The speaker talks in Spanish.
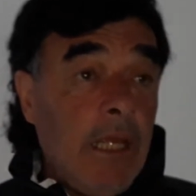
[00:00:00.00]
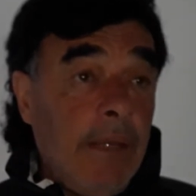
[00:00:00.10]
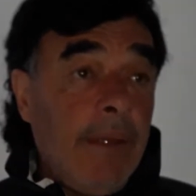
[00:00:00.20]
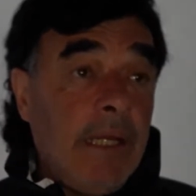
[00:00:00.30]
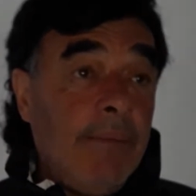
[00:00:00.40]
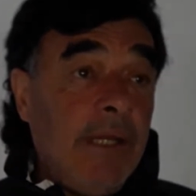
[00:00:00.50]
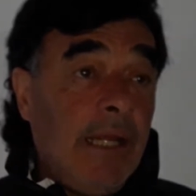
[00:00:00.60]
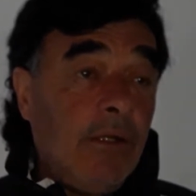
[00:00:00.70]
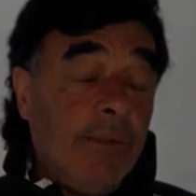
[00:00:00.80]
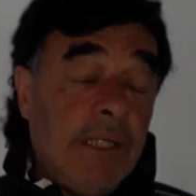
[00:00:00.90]
Y bien,
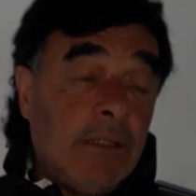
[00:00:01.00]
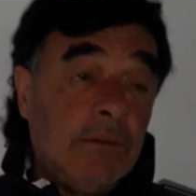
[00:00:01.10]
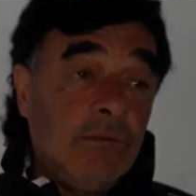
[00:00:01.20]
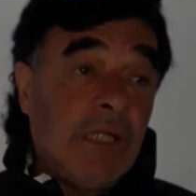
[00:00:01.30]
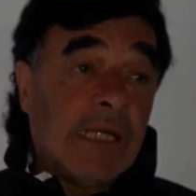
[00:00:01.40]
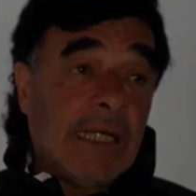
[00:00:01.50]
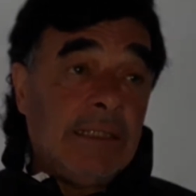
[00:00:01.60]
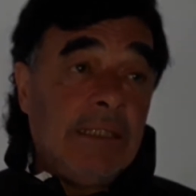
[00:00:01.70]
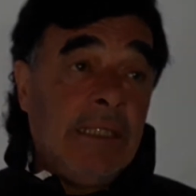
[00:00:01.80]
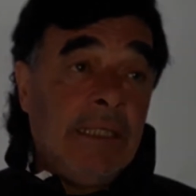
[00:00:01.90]
Emiliano viene con un
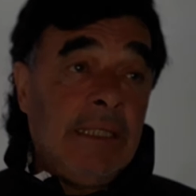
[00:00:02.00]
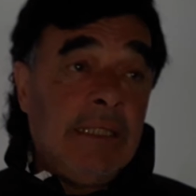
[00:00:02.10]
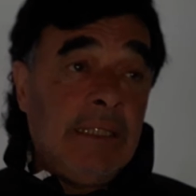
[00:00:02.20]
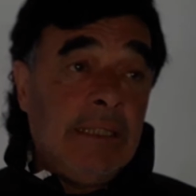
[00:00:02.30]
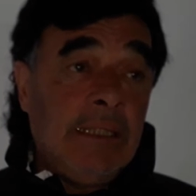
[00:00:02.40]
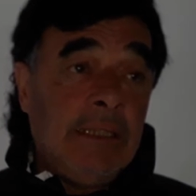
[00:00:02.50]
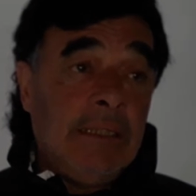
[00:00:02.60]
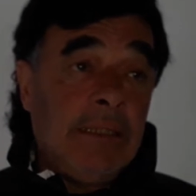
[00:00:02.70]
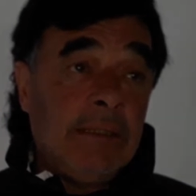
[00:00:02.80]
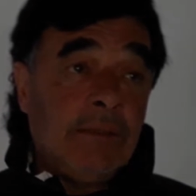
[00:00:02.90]
arrastre
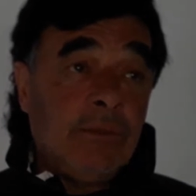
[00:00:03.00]
de,